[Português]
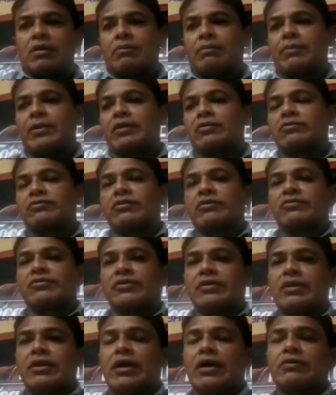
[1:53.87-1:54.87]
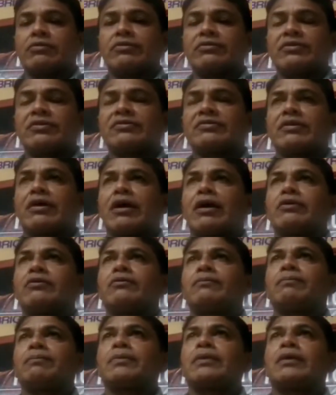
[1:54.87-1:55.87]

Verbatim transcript: Para nos auxiliar nos ensaios.